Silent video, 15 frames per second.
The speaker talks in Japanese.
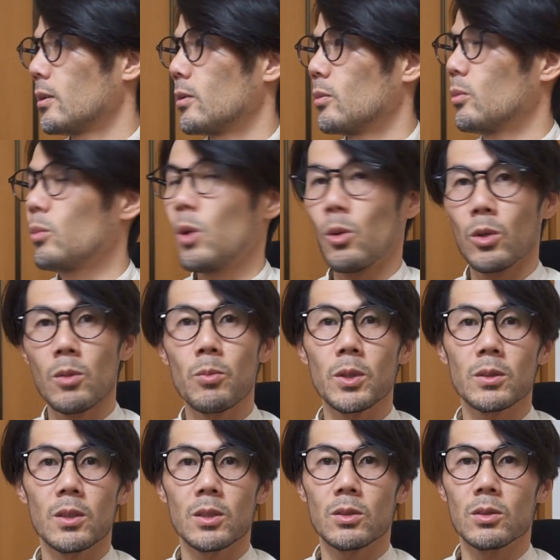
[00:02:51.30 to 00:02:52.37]
まあ、
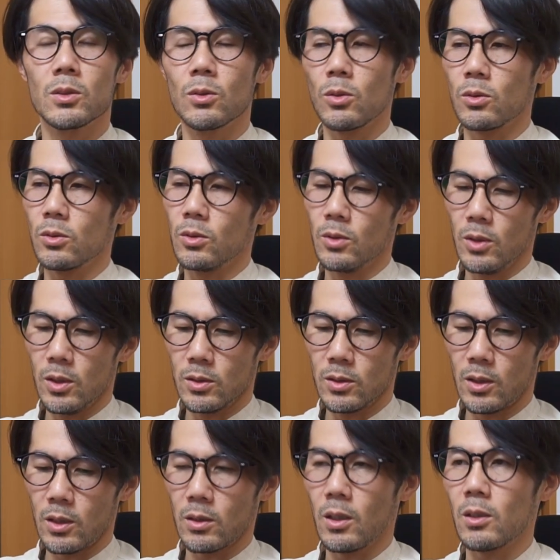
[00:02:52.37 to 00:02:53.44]
オリンパスらしくすごく、
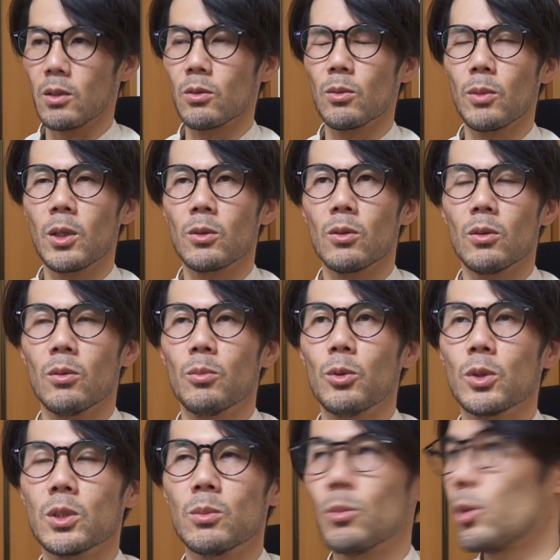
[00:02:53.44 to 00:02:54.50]
なんていうのまあ、防
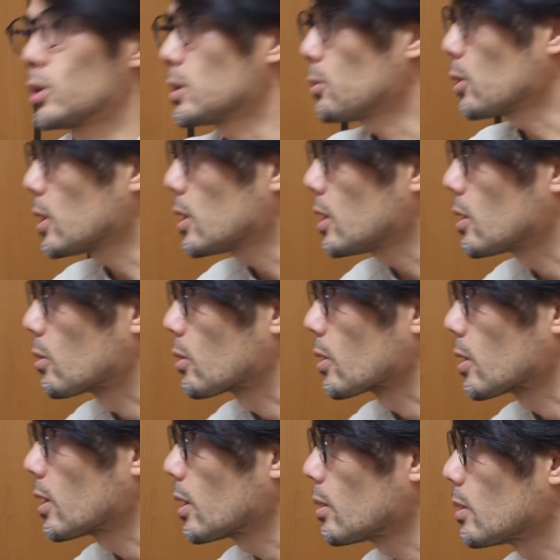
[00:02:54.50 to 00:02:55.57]
塵防的だよね、これ
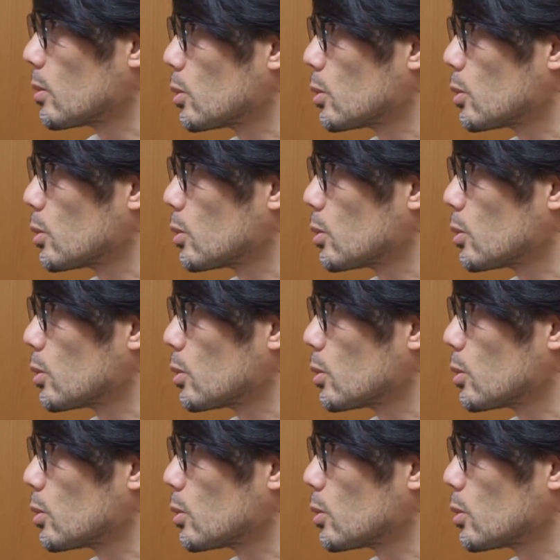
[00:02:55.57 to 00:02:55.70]
ね。